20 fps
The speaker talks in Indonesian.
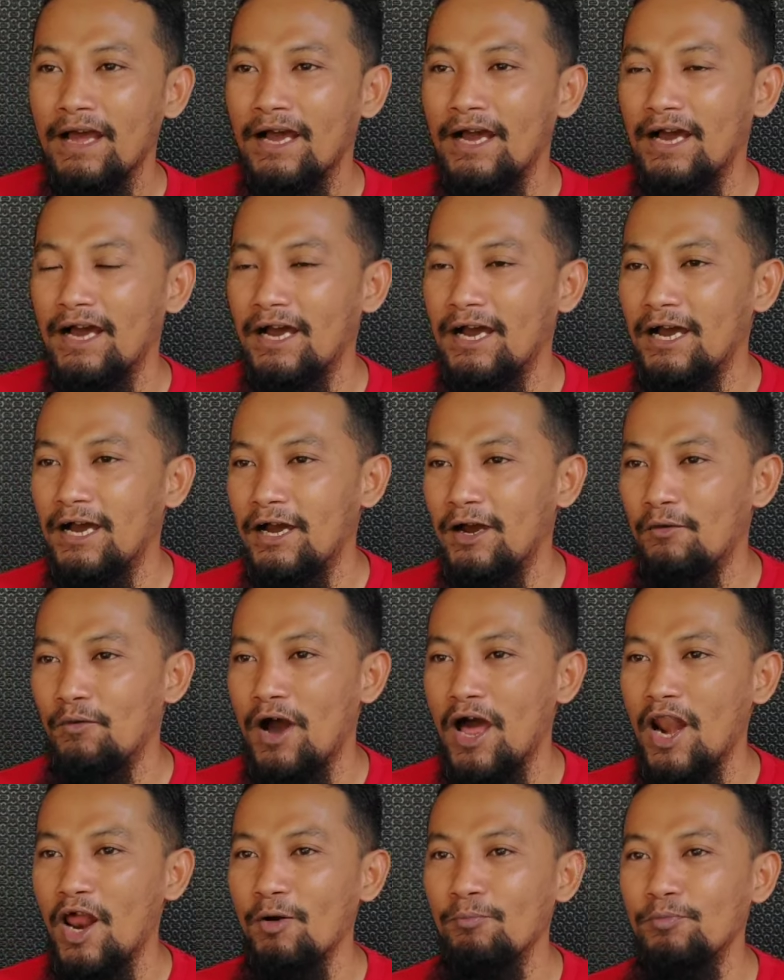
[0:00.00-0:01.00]
uh,
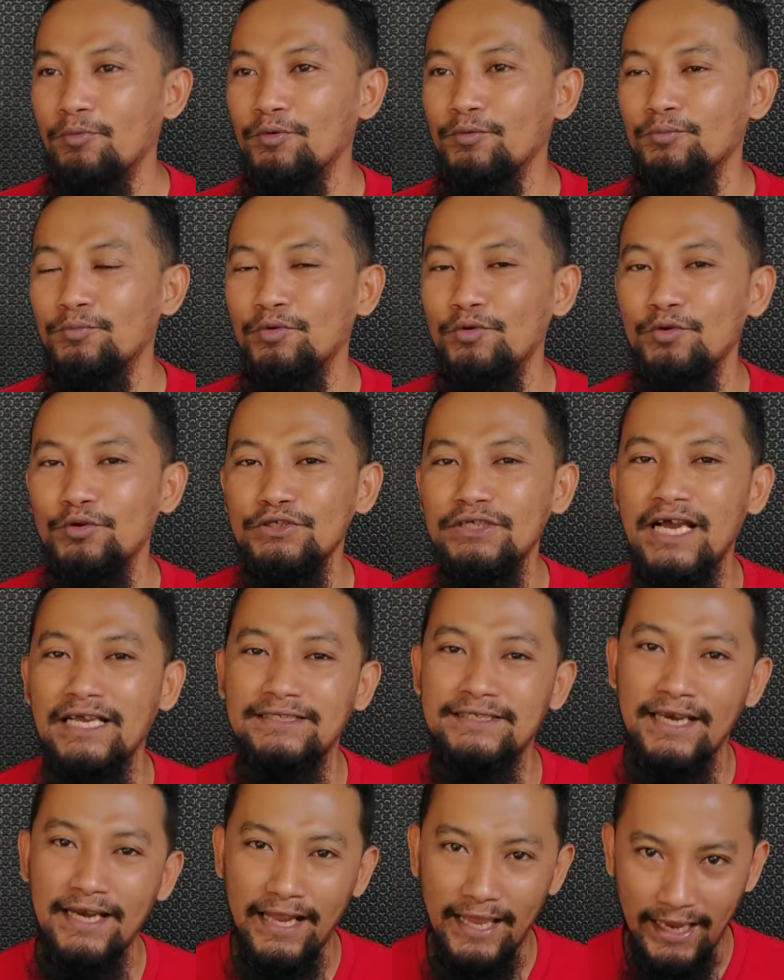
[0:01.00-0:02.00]
walaupun bulunya
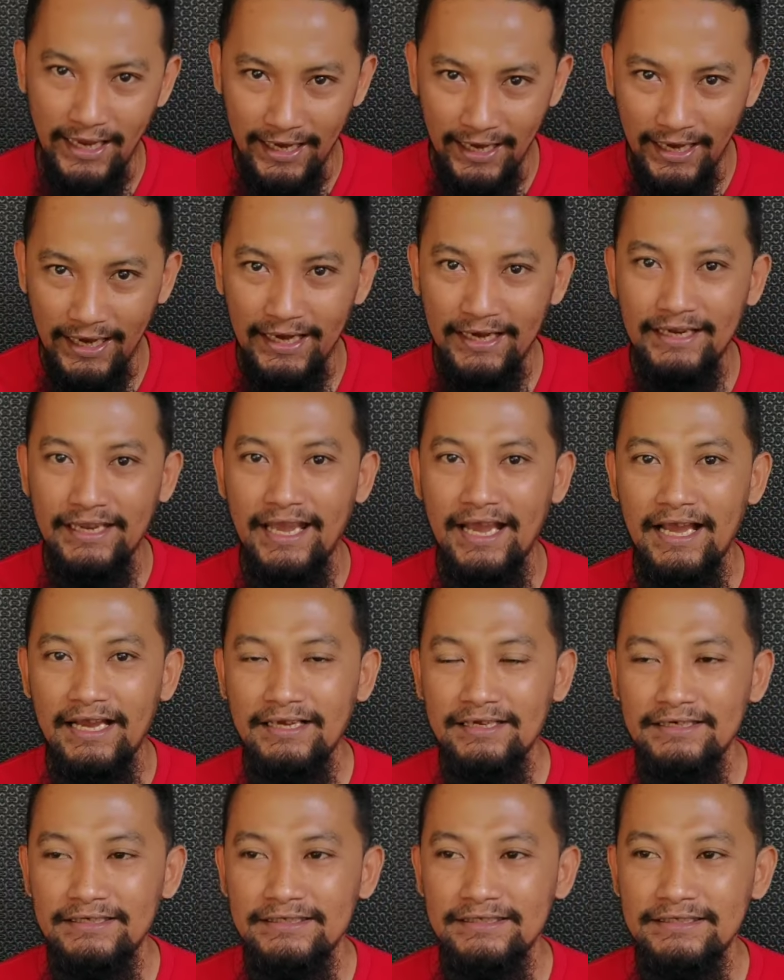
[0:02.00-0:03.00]
jelek
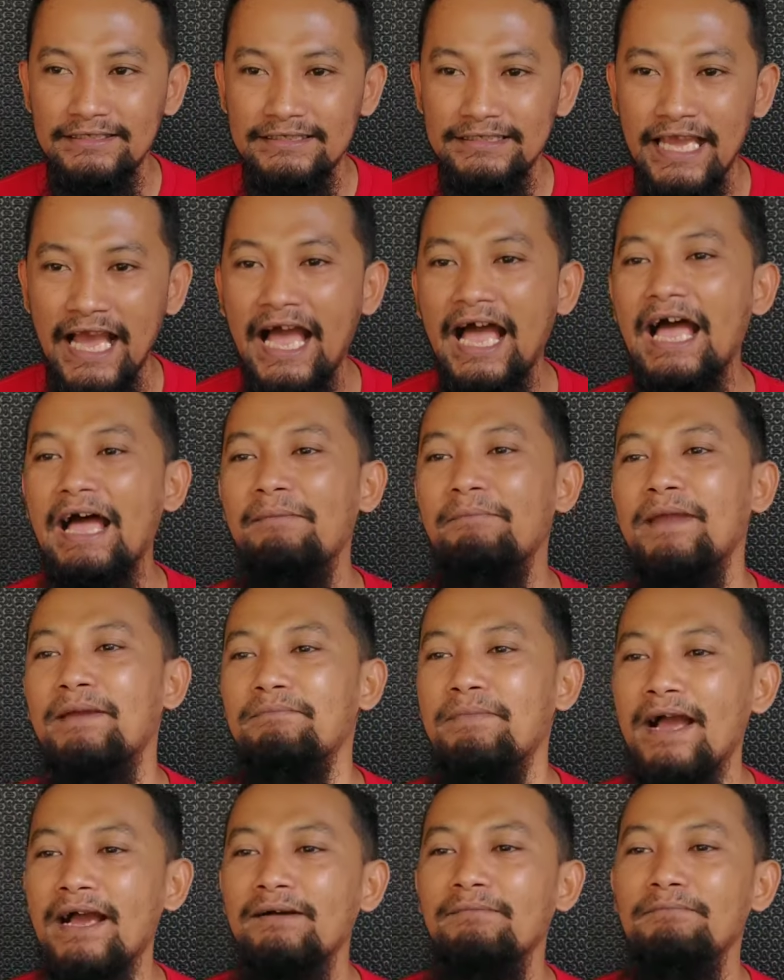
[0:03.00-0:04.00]
ya, ya
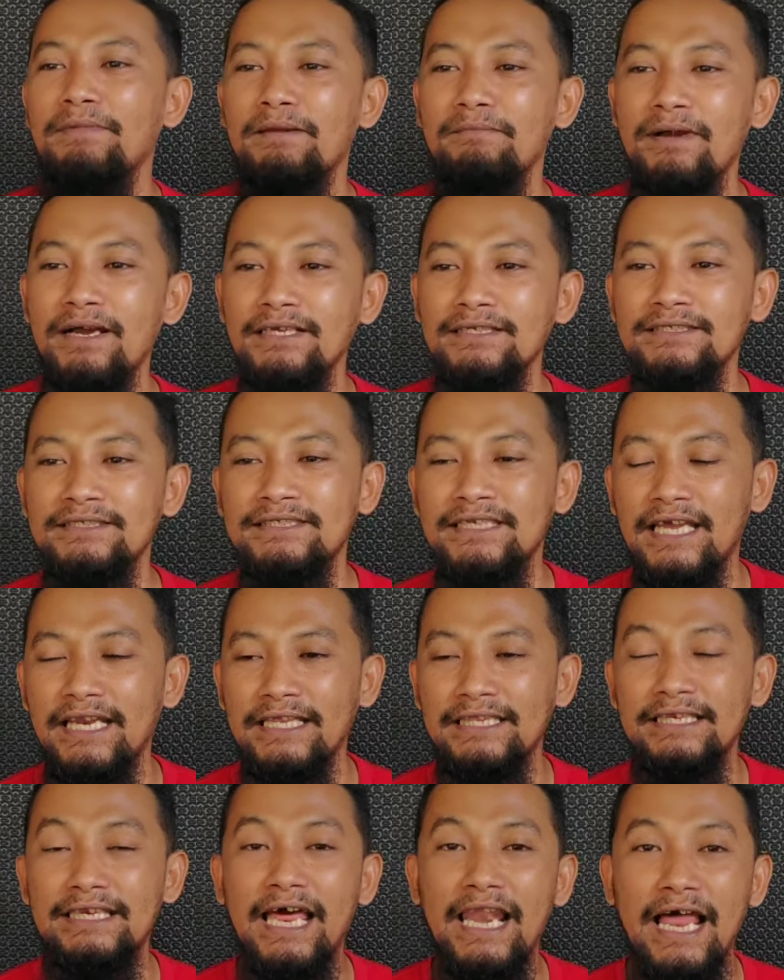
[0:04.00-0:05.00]
memang memang
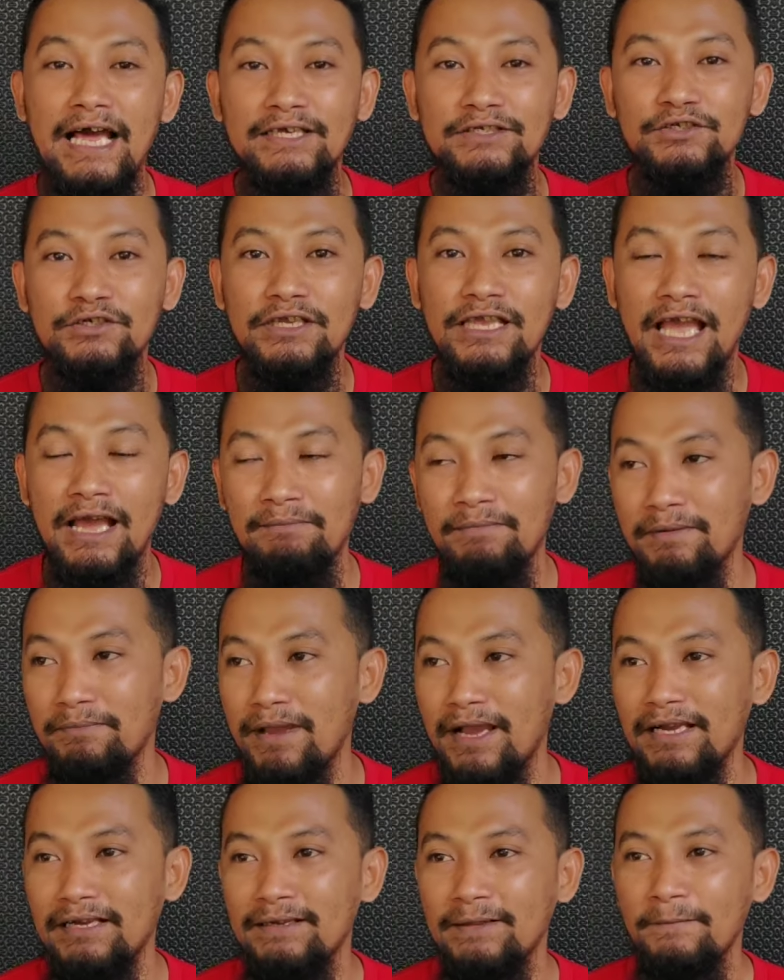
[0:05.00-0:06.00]
secara tidak langsung ya,
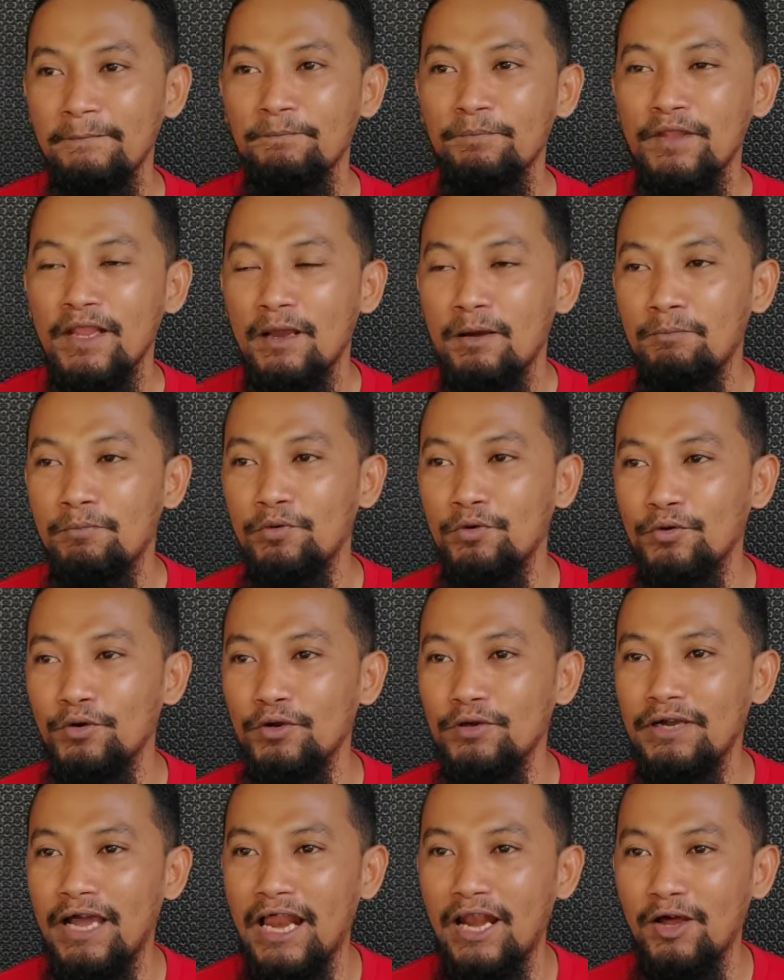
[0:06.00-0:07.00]
memang
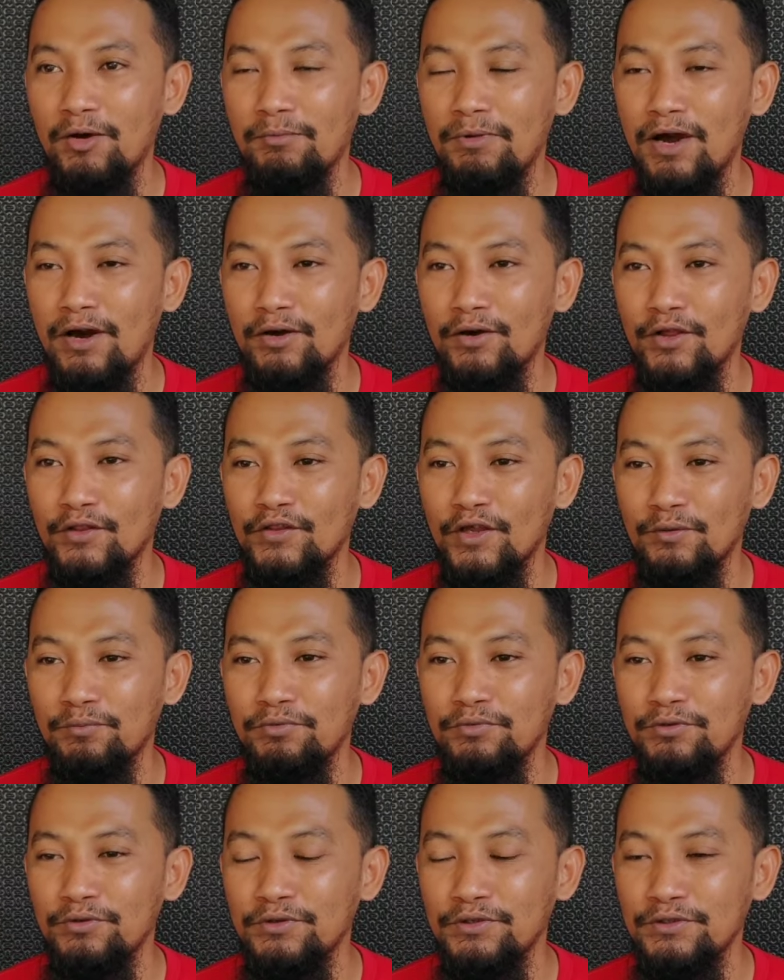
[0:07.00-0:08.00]
burung kalau mau rontok
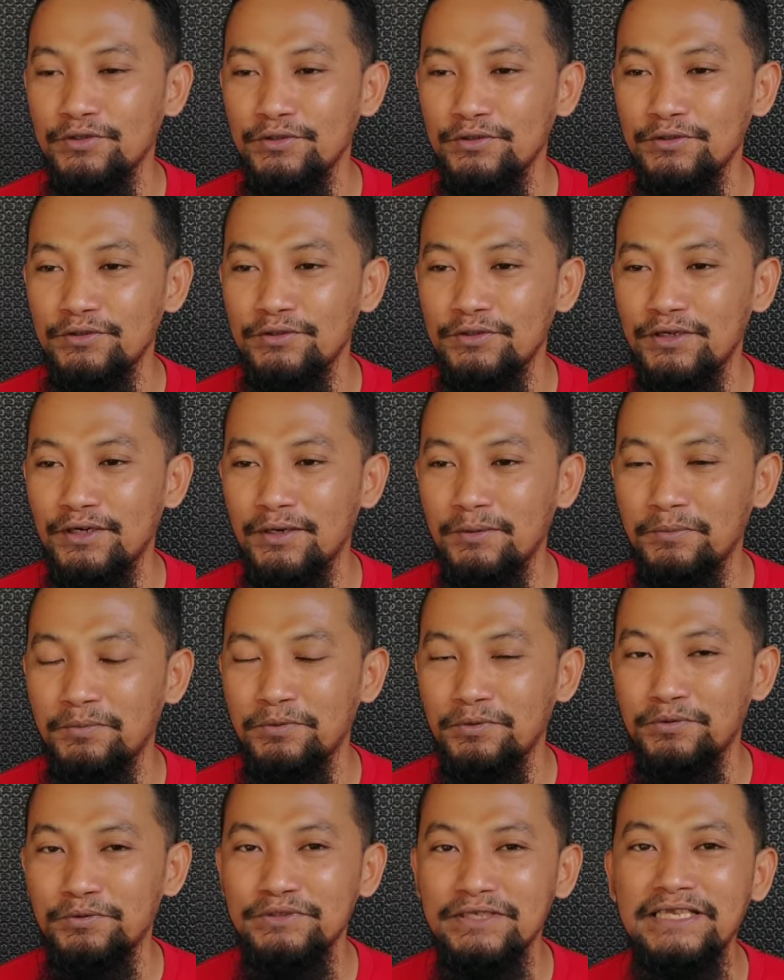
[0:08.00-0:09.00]
bulu itu
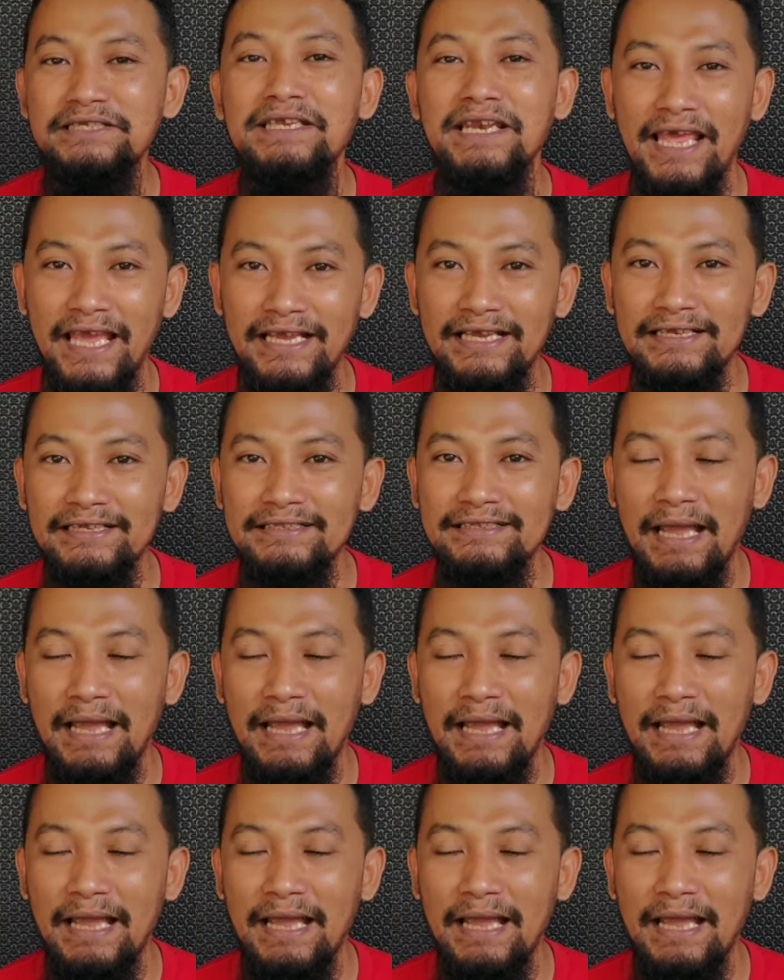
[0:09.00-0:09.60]
bulunya jelek.